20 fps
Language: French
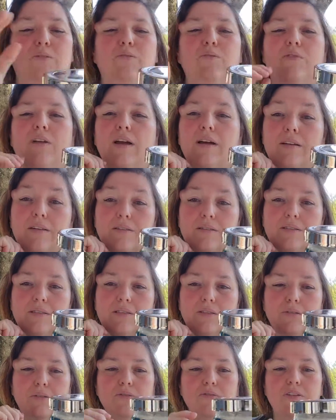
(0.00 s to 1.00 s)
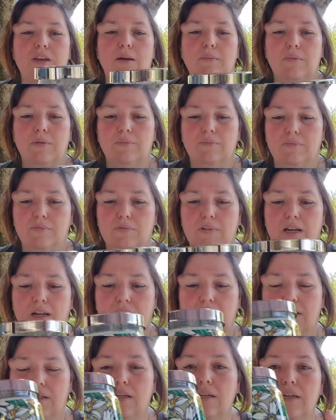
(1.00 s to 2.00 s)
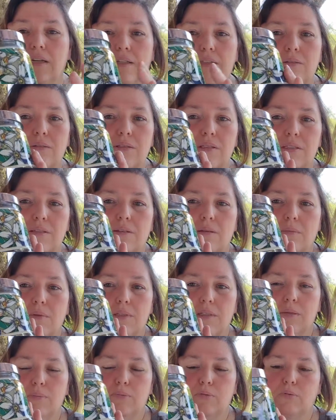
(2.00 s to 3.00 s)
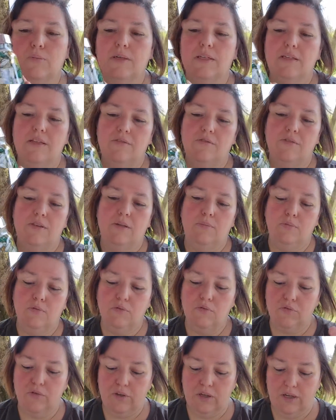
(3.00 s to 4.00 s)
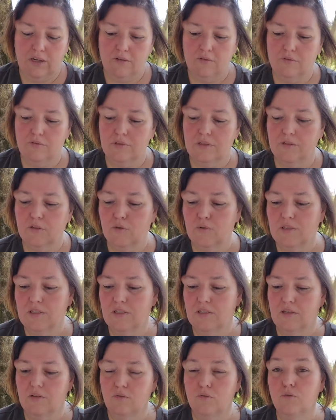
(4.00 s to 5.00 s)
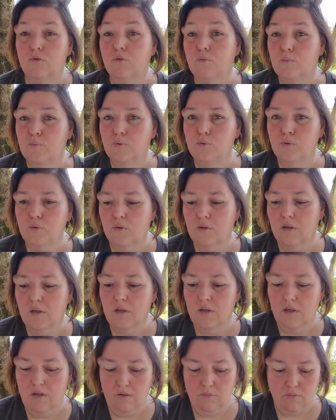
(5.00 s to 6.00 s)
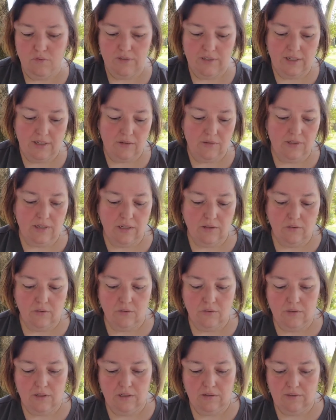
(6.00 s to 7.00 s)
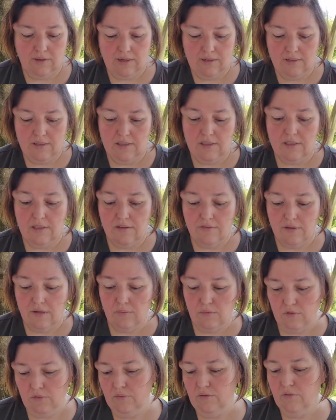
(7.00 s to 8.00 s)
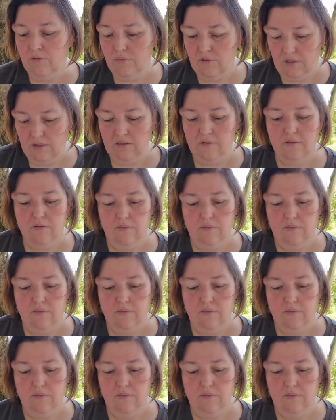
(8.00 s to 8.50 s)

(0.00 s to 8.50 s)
couvercle qui se referme, voilà. Donc c'est vraiment des pots magnifiques pour offrir, vous avez choisi deux pots, pour 54,90€, c'est vraiment donné.